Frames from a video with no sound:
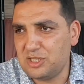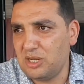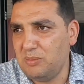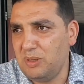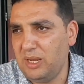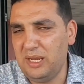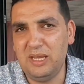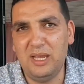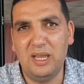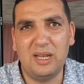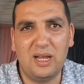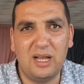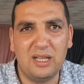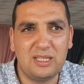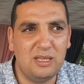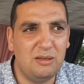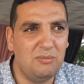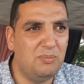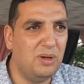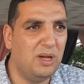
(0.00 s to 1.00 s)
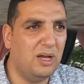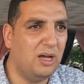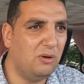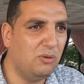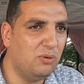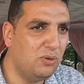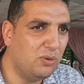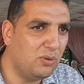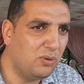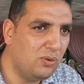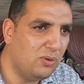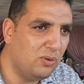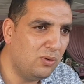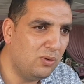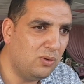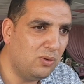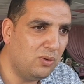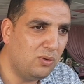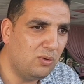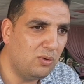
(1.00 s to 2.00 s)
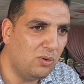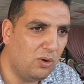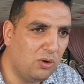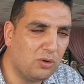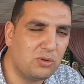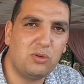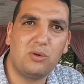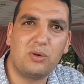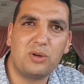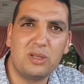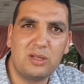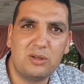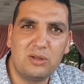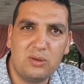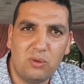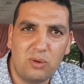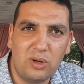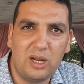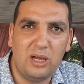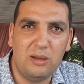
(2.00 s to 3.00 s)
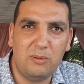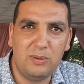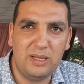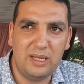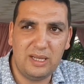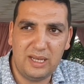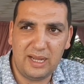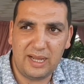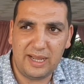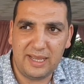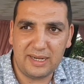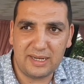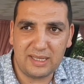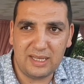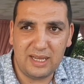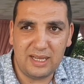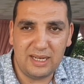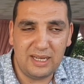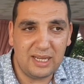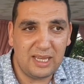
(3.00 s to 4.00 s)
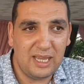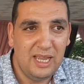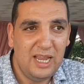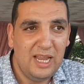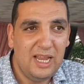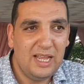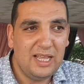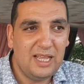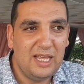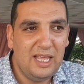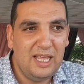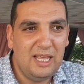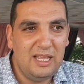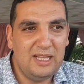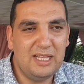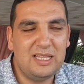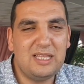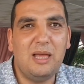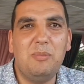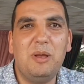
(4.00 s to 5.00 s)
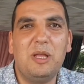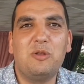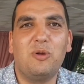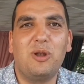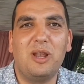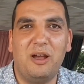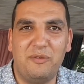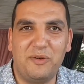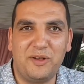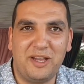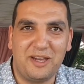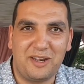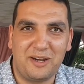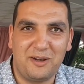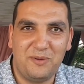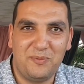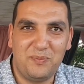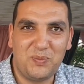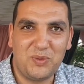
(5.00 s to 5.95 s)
الجامعيين اطباء واوتور الطلاب الى غير ذلك لتبادل الافكار